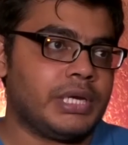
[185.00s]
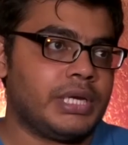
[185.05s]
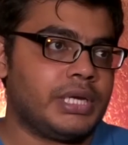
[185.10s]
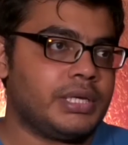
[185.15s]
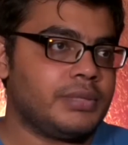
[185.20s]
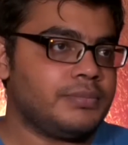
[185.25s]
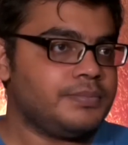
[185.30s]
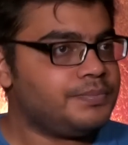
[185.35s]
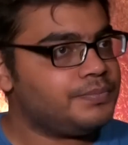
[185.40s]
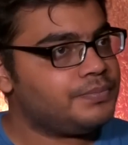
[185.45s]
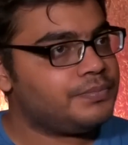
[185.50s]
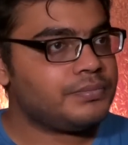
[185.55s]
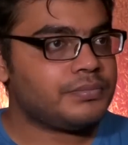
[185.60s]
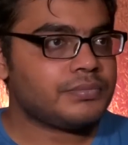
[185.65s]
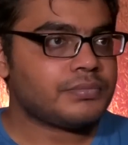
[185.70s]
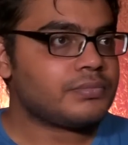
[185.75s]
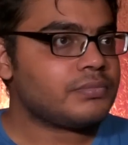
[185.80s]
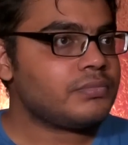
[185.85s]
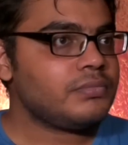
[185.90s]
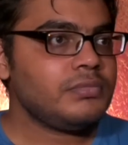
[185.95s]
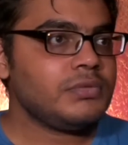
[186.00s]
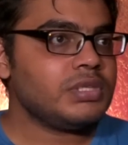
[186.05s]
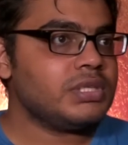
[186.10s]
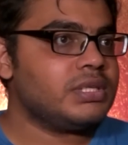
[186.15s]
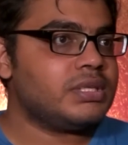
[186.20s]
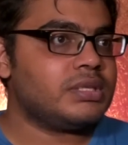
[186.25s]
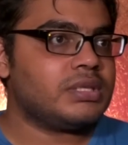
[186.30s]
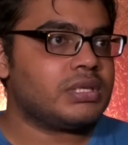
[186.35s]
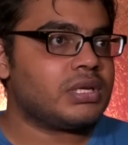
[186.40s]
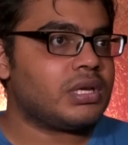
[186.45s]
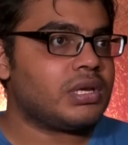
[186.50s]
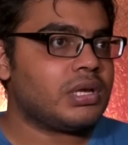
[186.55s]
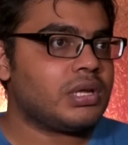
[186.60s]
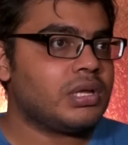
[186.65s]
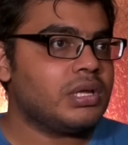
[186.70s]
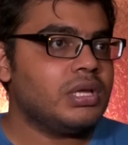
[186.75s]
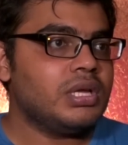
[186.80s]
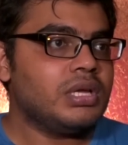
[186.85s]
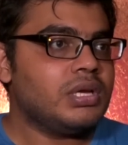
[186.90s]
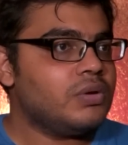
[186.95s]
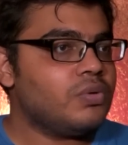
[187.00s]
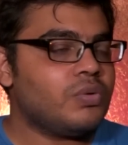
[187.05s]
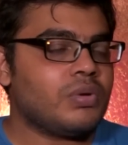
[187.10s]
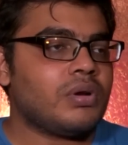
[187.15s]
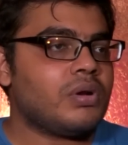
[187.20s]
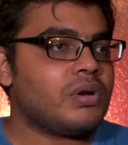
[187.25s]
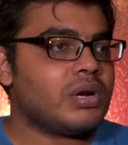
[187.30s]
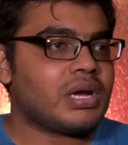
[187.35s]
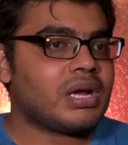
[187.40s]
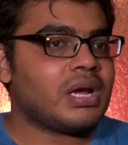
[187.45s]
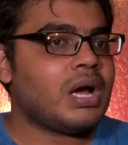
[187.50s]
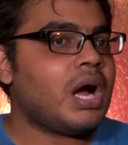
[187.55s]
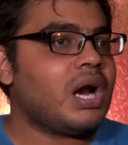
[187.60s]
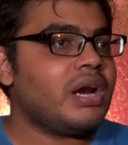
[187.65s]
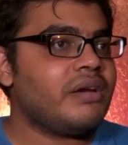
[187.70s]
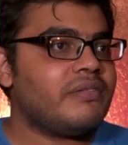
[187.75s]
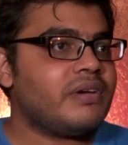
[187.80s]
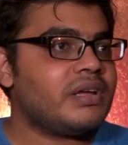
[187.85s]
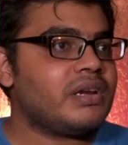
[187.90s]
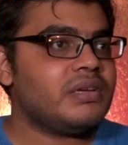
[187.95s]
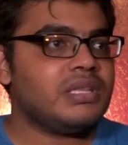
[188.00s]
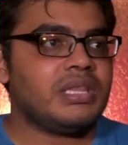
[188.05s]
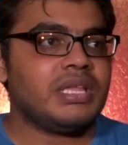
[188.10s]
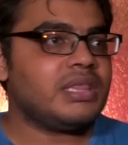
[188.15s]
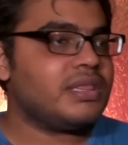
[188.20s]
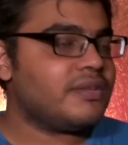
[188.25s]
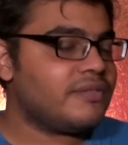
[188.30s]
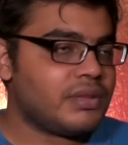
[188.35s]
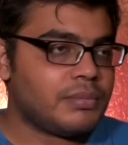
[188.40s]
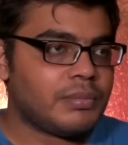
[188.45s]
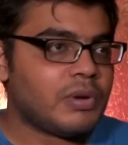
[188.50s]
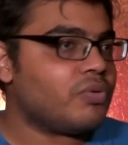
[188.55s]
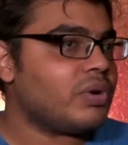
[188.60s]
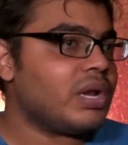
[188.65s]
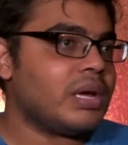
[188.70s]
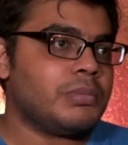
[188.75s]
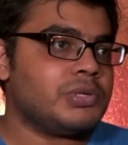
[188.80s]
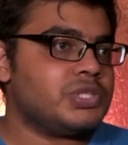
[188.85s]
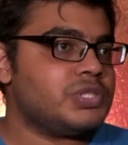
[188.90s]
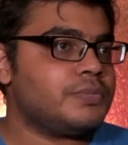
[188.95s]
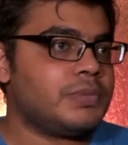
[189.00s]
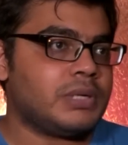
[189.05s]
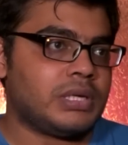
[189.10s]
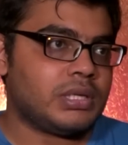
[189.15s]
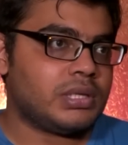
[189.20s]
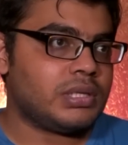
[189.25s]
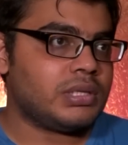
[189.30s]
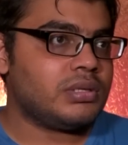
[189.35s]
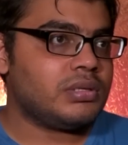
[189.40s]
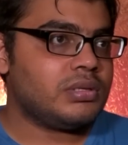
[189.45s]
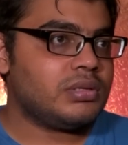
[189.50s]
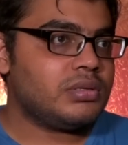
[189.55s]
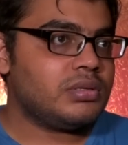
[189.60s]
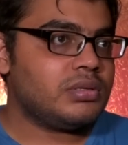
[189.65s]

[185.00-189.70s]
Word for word: பண்ணிவிட்டு இருந்துக்கலாம் உங்களோட ஹார்ட்வேரை இது எந்த விதமாகவும் டேமேஜ் பண்ணாது